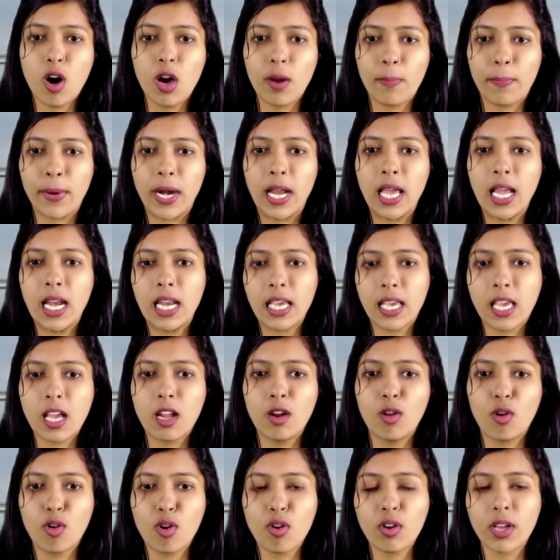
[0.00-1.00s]
और पढ़े
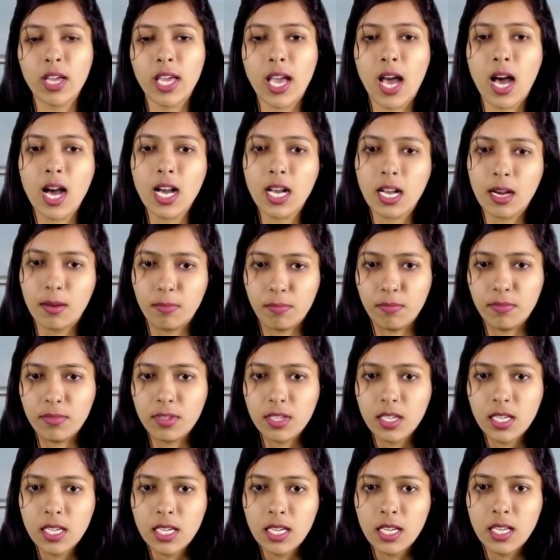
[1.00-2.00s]
लिखे लोगों के यहाँ कम
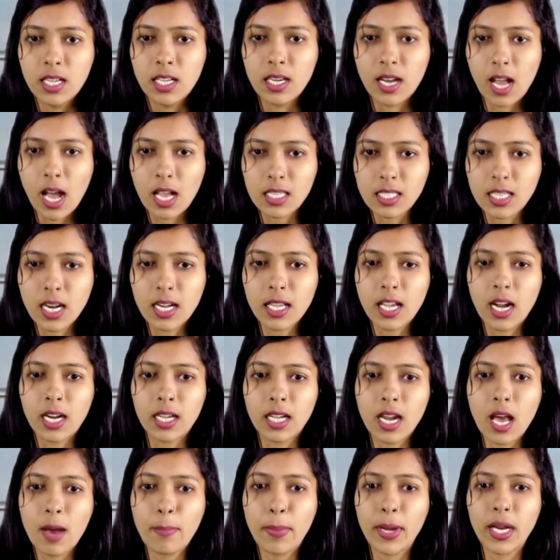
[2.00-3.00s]
राजगढ़
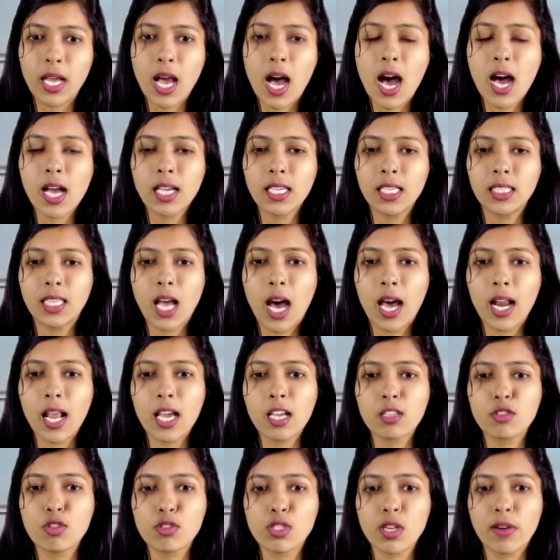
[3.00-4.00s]
घटना पर कहा कि
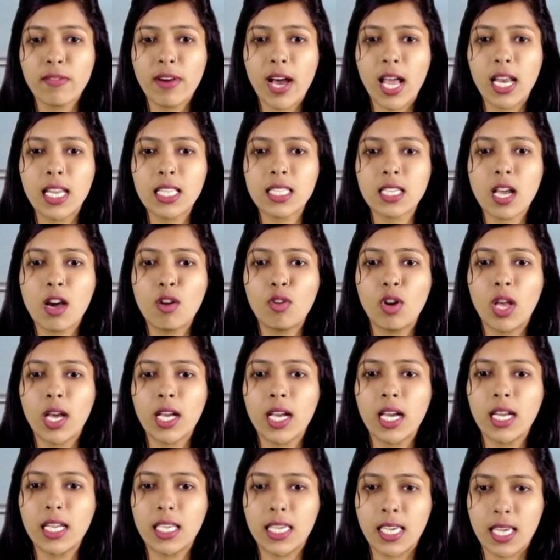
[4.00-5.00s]
धारा 144 का
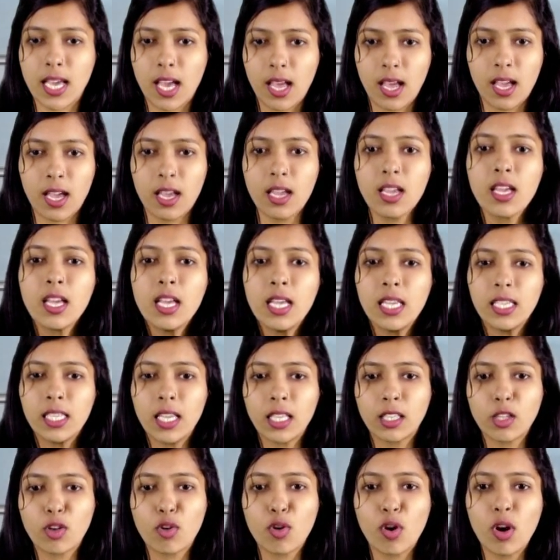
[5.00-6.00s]
उल्लंघन किया है
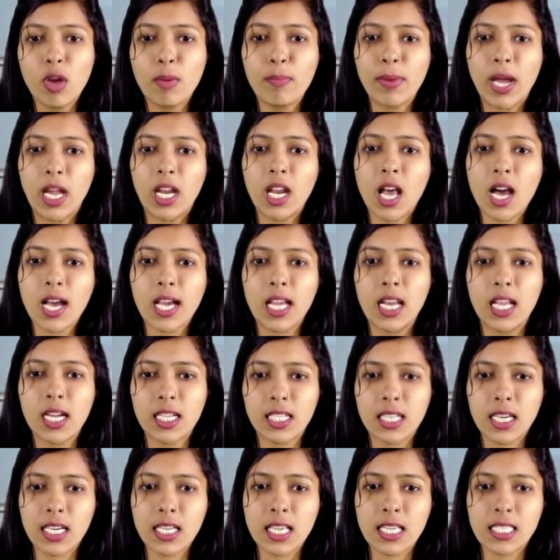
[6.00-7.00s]
यदि कोई महिला
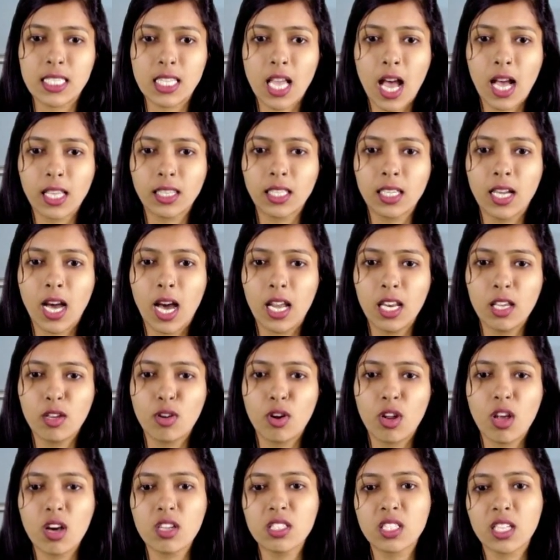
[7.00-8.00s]
कलेक्टर के साथ गाली
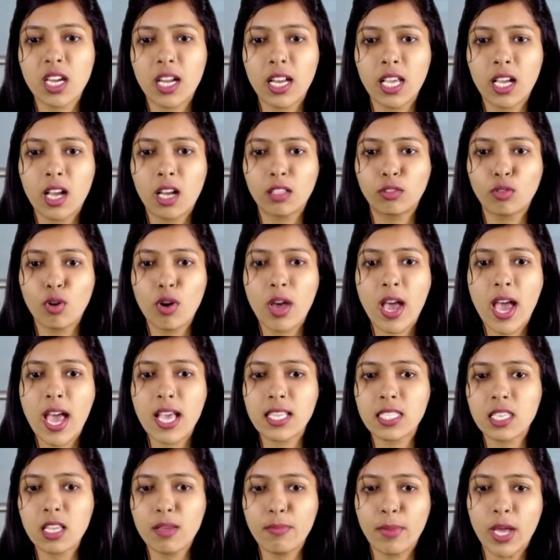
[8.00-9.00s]
गलौज करेगा तो
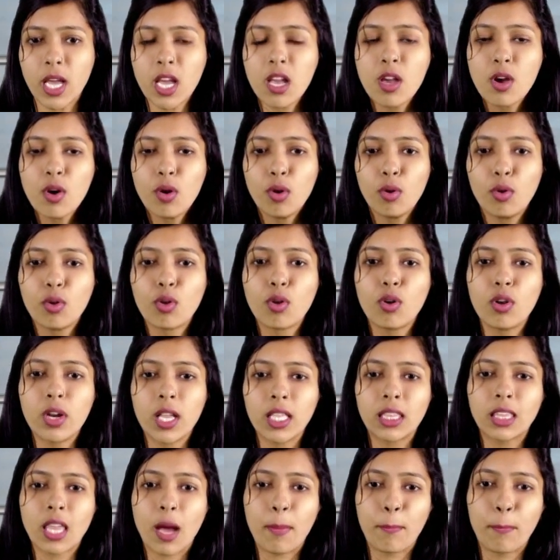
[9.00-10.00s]
ऐसे में
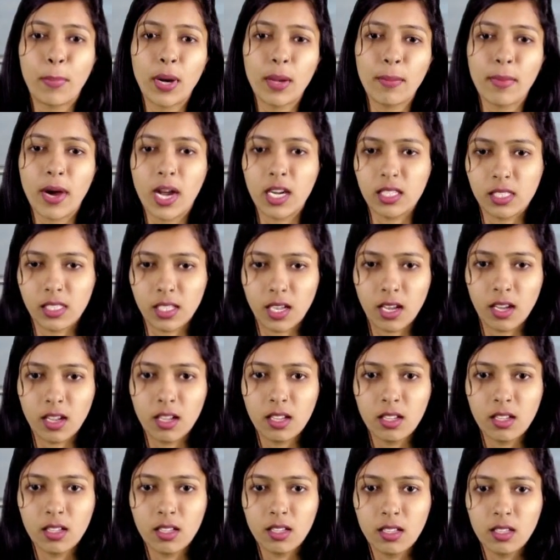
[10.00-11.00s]
उन्होंने थप्पड़ मार दिया
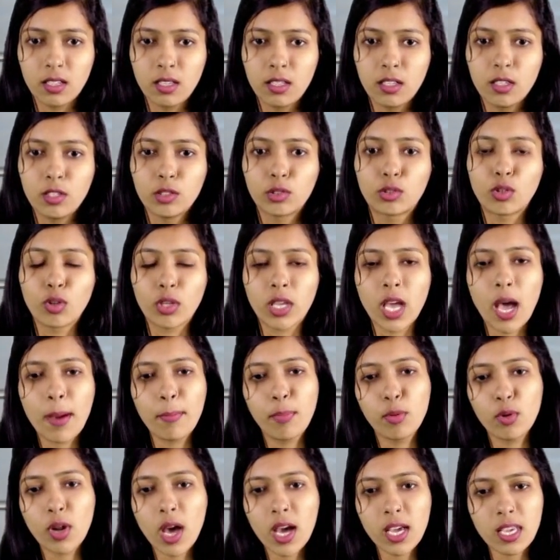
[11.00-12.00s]
तो क्या
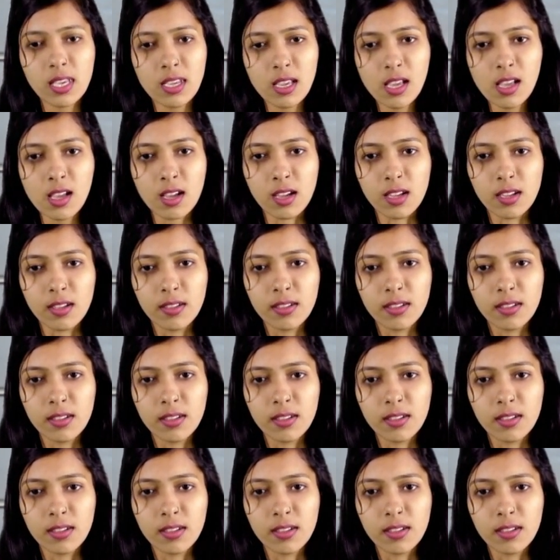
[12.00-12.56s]
बुरा किया